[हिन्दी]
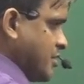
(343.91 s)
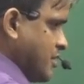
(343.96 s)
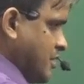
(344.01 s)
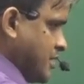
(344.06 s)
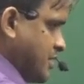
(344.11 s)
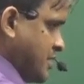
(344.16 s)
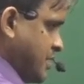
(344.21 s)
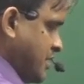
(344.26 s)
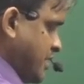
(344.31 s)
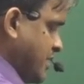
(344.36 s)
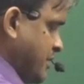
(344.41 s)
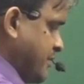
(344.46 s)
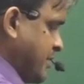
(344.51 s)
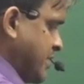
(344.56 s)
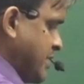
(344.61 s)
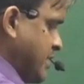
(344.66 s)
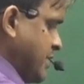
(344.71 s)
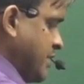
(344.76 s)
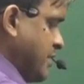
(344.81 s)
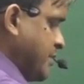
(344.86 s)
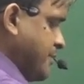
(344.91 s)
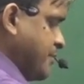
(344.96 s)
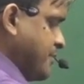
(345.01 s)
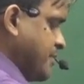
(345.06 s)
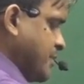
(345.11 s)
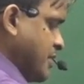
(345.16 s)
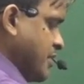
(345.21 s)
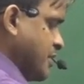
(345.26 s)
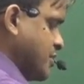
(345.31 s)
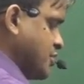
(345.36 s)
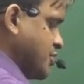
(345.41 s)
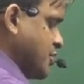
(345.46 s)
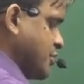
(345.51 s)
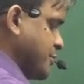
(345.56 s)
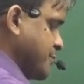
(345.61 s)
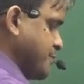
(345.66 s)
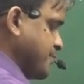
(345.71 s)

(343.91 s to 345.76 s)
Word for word: और ये हमारे लिए पी एच